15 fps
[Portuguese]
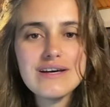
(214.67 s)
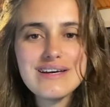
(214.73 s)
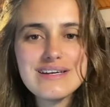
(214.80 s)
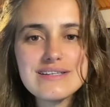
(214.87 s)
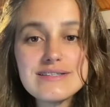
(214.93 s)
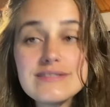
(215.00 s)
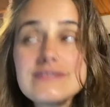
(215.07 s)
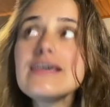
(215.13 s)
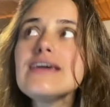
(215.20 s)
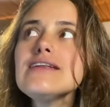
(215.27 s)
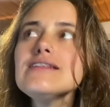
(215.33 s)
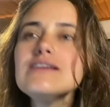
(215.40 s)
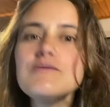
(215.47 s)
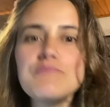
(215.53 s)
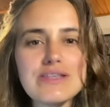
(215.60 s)

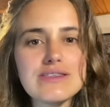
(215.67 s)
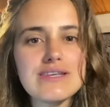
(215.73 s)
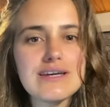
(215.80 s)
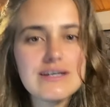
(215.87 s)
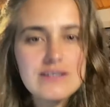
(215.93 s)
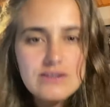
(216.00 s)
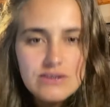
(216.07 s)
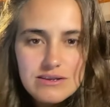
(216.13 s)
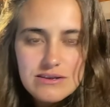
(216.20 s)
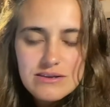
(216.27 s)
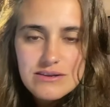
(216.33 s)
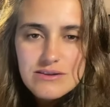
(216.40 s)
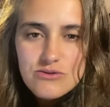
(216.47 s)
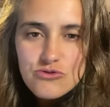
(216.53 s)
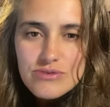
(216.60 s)
sem depender
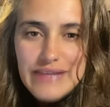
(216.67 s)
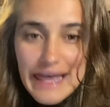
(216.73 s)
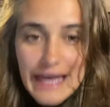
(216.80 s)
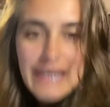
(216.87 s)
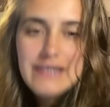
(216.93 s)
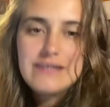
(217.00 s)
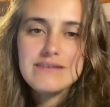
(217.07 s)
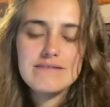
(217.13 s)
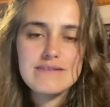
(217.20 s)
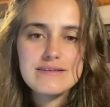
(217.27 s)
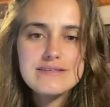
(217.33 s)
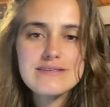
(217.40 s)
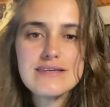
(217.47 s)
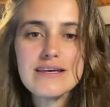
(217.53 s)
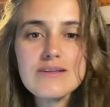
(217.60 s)
dele,
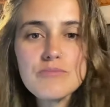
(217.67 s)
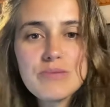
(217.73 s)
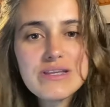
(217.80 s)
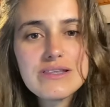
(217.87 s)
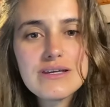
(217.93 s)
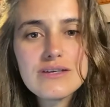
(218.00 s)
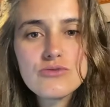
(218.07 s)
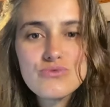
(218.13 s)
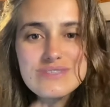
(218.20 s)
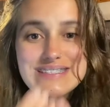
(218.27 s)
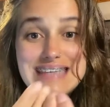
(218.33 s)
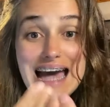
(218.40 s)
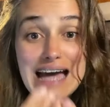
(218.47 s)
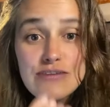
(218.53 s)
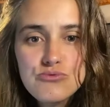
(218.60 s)
sem depender dos
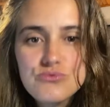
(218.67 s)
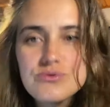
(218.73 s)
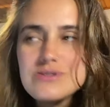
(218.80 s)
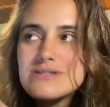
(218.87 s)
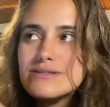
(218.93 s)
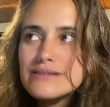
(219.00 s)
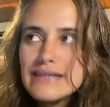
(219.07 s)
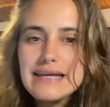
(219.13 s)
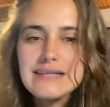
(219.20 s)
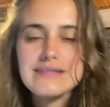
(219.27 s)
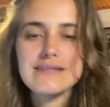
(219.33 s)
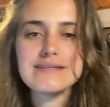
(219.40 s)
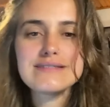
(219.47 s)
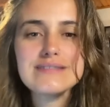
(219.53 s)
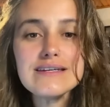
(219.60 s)
atos
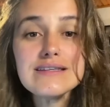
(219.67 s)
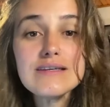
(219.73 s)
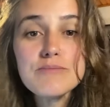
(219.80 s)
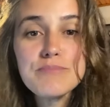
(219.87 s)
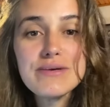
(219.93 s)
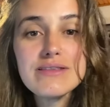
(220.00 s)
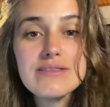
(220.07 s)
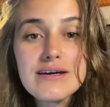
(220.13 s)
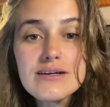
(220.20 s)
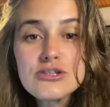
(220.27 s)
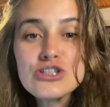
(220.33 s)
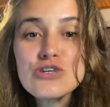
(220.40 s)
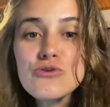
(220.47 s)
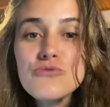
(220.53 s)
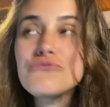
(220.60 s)
dele, sem depender
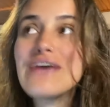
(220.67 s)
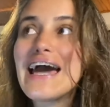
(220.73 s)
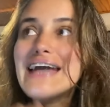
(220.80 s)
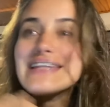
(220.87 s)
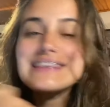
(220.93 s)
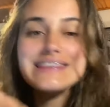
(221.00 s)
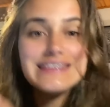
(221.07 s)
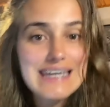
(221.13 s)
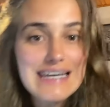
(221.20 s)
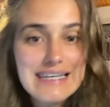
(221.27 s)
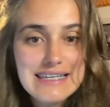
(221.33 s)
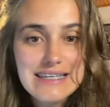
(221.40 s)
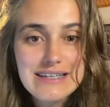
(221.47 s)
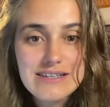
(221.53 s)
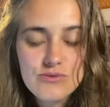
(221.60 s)
de confiar
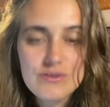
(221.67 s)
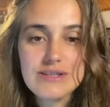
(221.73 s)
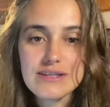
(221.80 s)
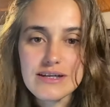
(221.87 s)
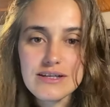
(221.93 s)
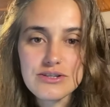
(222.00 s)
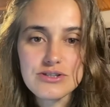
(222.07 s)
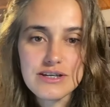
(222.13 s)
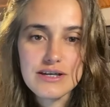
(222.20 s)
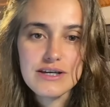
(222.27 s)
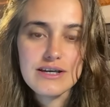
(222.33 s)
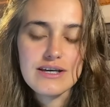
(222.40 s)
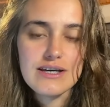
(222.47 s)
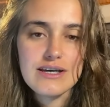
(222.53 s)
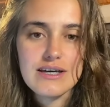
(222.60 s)
nele, tu entende?
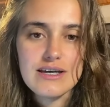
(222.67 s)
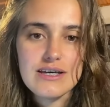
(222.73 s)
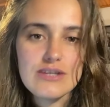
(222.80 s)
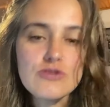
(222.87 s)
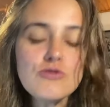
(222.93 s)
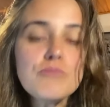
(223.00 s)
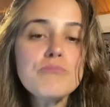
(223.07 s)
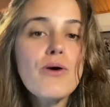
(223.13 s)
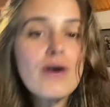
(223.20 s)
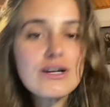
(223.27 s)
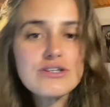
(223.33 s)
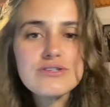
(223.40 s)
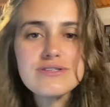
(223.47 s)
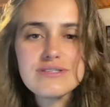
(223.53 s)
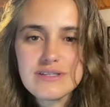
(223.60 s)
E tu
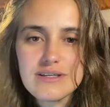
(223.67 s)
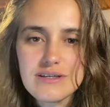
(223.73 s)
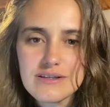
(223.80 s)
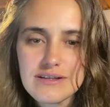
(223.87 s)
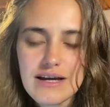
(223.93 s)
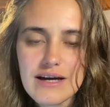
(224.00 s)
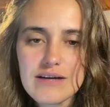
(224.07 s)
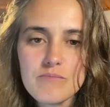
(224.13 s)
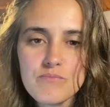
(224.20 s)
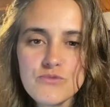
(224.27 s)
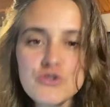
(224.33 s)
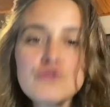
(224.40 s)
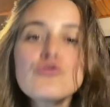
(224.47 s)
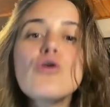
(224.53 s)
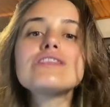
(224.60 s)
pode sim, tá?
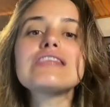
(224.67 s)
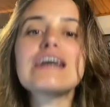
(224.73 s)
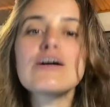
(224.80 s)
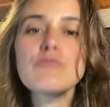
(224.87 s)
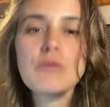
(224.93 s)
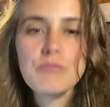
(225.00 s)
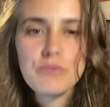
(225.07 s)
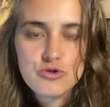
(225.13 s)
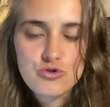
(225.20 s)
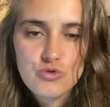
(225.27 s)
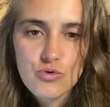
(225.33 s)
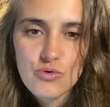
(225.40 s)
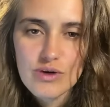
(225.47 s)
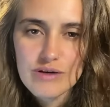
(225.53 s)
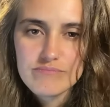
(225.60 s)
Te tornar uma
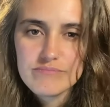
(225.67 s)
pessoa